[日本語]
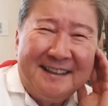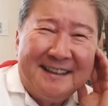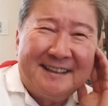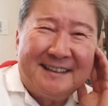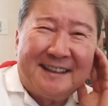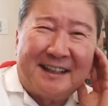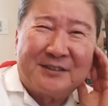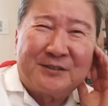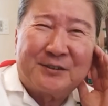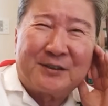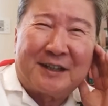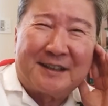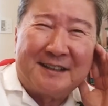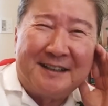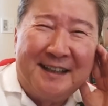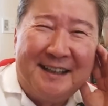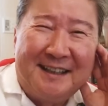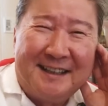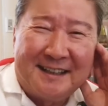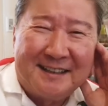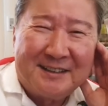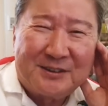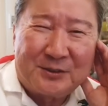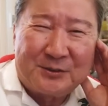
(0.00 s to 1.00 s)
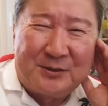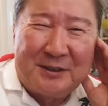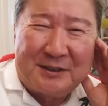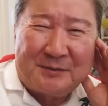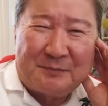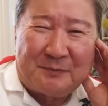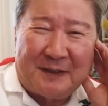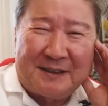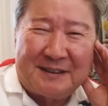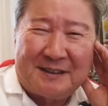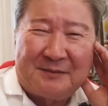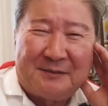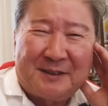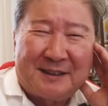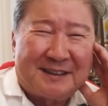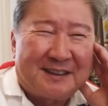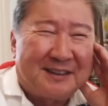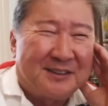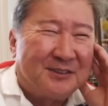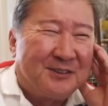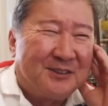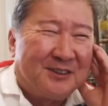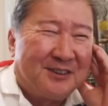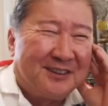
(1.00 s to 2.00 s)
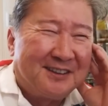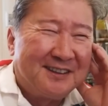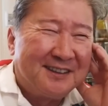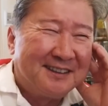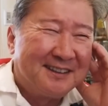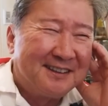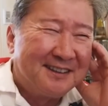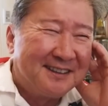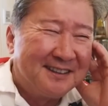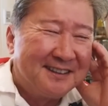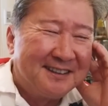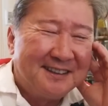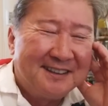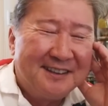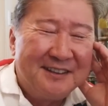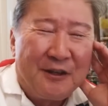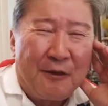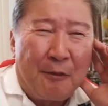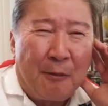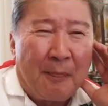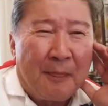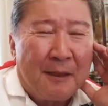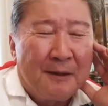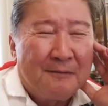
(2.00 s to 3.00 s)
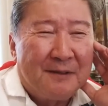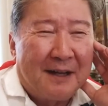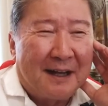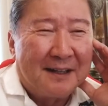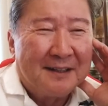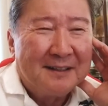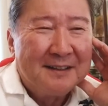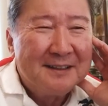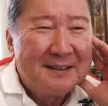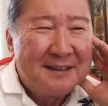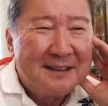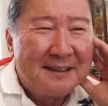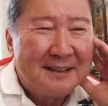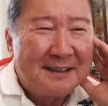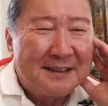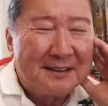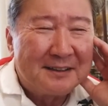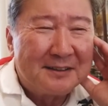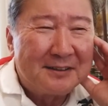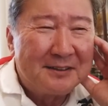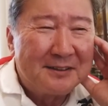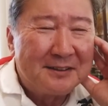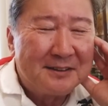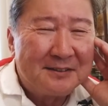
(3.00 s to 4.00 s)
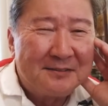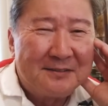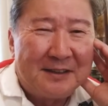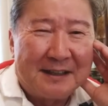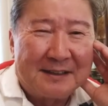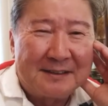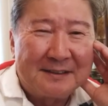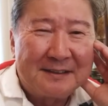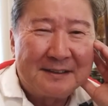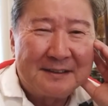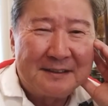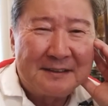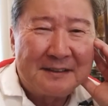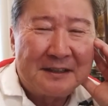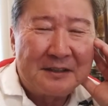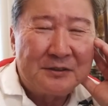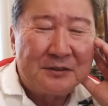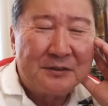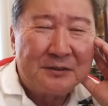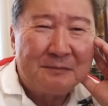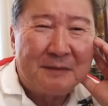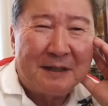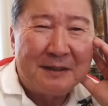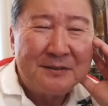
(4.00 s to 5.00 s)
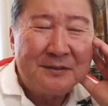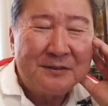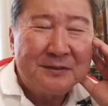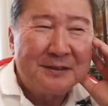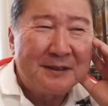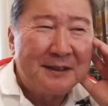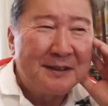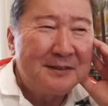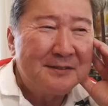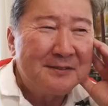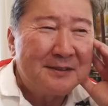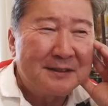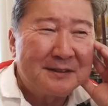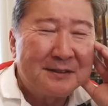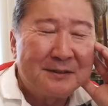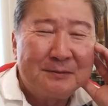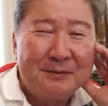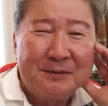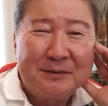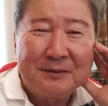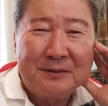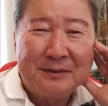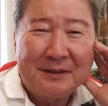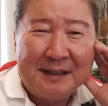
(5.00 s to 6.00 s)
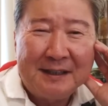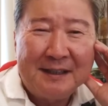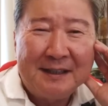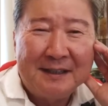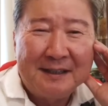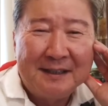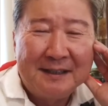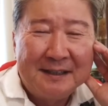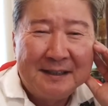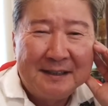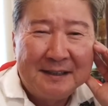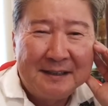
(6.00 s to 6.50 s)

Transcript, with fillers: なんとかね、それで失敗してますけど、まあ、まあ、結局満足できるのは自分のね、